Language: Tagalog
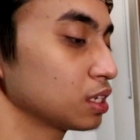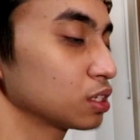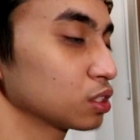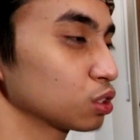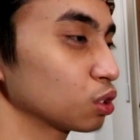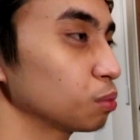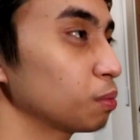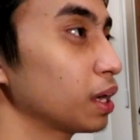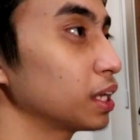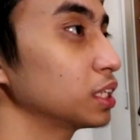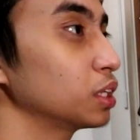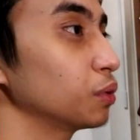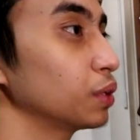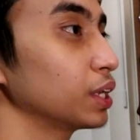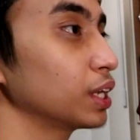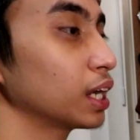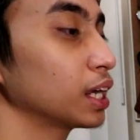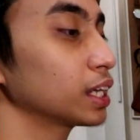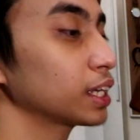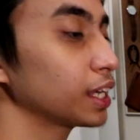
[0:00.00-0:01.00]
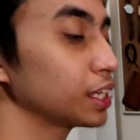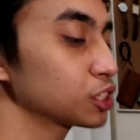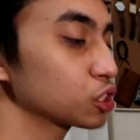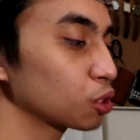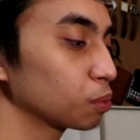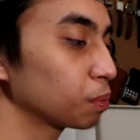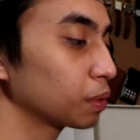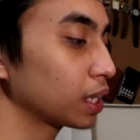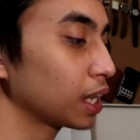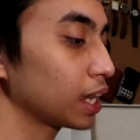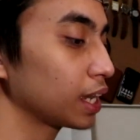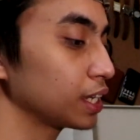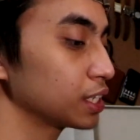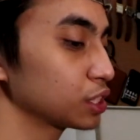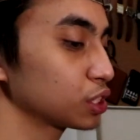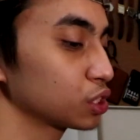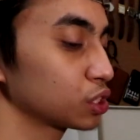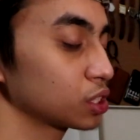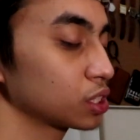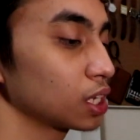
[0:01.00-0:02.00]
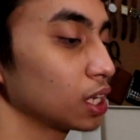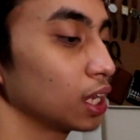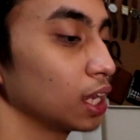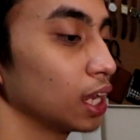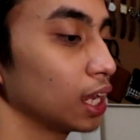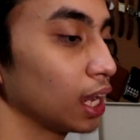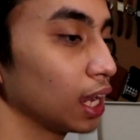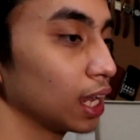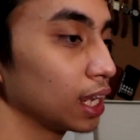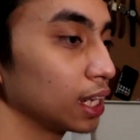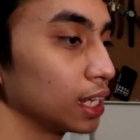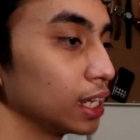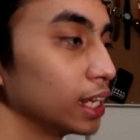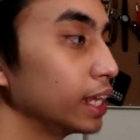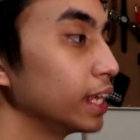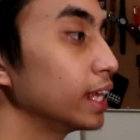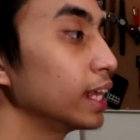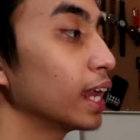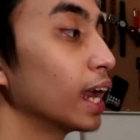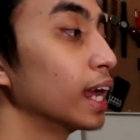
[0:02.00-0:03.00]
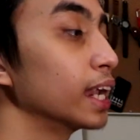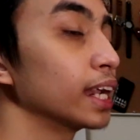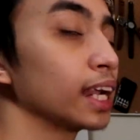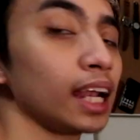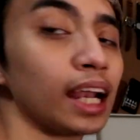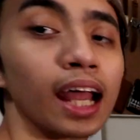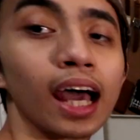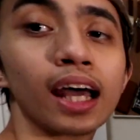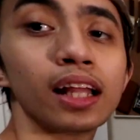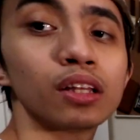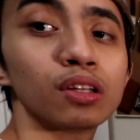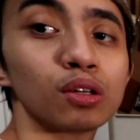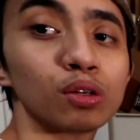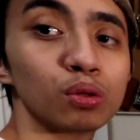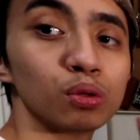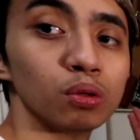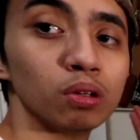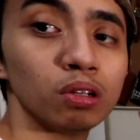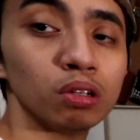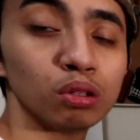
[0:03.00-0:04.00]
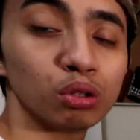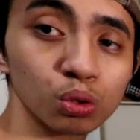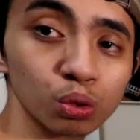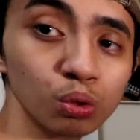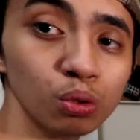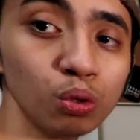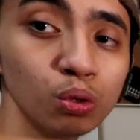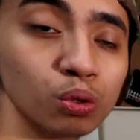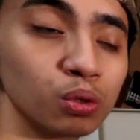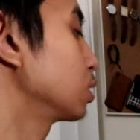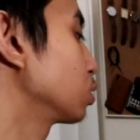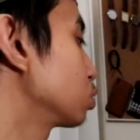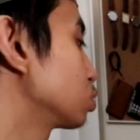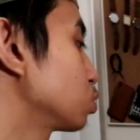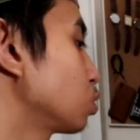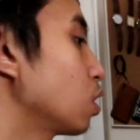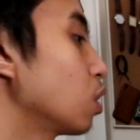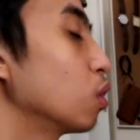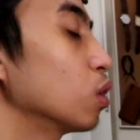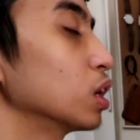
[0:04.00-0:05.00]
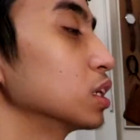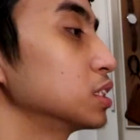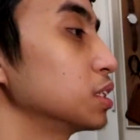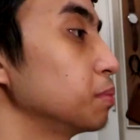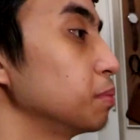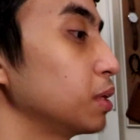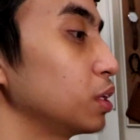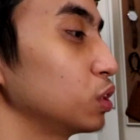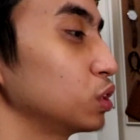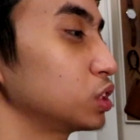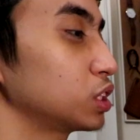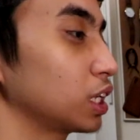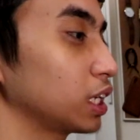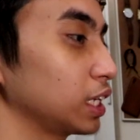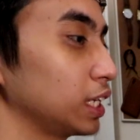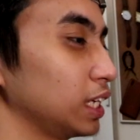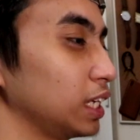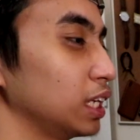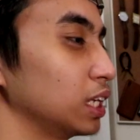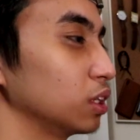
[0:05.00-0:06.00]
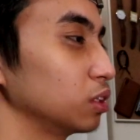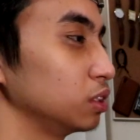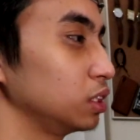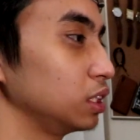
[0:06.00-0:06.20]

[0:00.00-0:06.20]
So by the way, ang case ko pala is uh, Lian Lan Cool 2. Gusto ko kasi meron siyang ilaw